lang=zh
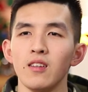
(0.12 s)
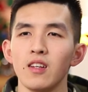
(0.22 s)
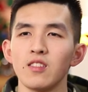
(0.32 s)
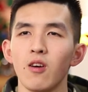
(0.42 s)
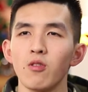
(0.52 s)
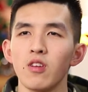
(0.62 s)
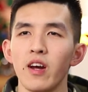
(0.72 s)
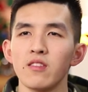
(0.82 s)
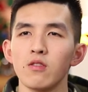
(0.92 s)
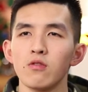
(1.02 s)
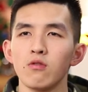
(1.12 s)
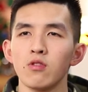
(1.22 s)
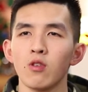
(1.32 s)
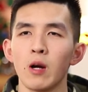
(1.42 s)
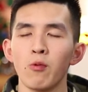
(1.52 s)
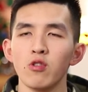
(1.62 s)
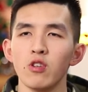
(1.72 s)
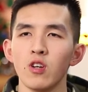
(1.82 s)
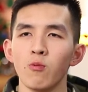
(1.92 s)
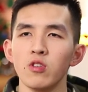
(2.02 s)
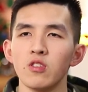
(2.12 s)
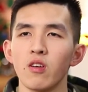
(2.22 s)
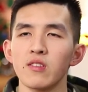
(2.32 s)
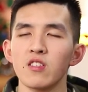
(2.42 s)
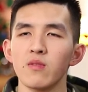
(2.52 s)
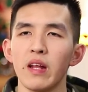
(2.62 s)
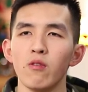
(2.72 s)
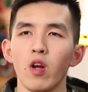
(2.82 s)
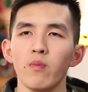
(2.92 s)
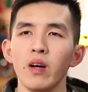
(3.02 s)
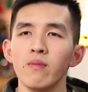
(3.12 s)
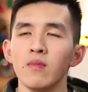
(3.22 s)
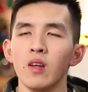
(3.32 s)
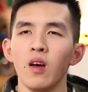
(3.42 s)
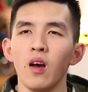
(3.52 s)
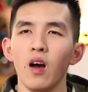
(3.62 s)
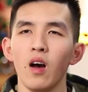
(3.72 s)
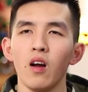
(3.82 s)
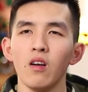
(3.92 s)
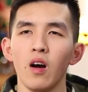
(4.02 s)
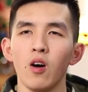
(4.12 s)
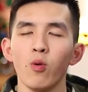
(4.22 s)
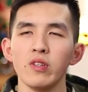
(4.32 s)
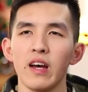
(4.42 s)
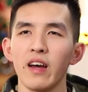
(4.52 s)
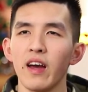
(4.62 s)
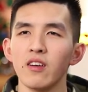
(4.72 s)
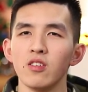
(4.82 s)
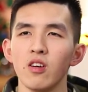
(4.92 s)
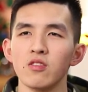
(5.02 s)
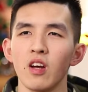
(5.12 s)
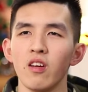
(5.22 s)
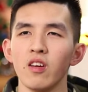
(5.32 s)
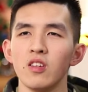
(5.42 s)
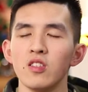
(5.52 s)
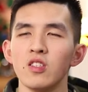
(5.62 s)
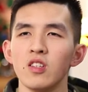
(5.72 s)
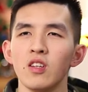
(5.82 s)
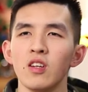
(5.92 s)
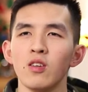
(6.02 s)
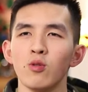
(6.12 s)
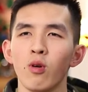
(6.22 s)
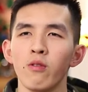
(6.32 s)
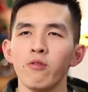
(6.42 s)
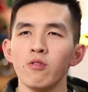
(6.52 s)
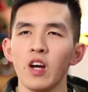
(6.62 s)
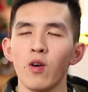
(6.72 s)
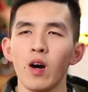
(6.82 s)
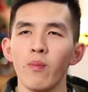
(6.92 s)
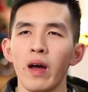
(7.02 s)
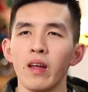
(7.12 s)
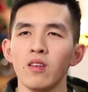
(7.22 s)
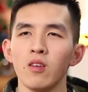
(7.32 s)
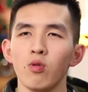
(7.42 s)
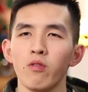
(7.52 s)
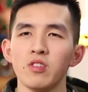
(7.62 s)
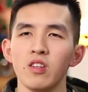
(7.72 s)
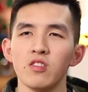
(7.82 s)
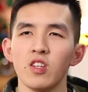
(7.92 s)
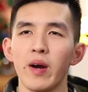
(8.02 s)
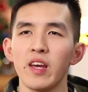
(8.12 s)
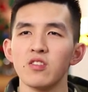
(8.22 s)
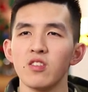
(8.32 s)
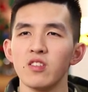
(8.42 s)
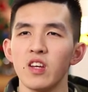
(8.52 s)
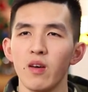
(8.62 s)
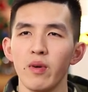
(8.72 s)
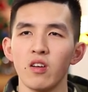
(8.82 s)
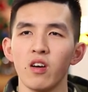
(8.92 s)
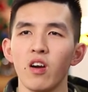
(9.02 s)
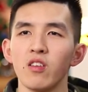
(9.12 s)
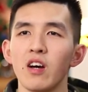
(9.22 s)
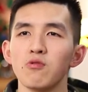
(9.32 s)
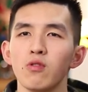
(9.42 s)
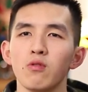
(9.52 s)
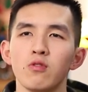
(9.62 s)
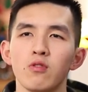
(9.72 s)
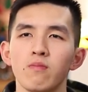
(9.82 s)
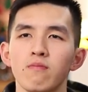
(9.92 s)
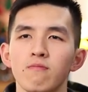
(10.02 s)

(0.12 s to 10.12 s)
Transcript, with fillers: 大家好，我是来自苏州外国语学校国际高三四班的瑞鹏，呃，然后我在艾特上了一期托福强化班，托福成绩是一百一十一，现在被康奈尔大学录取。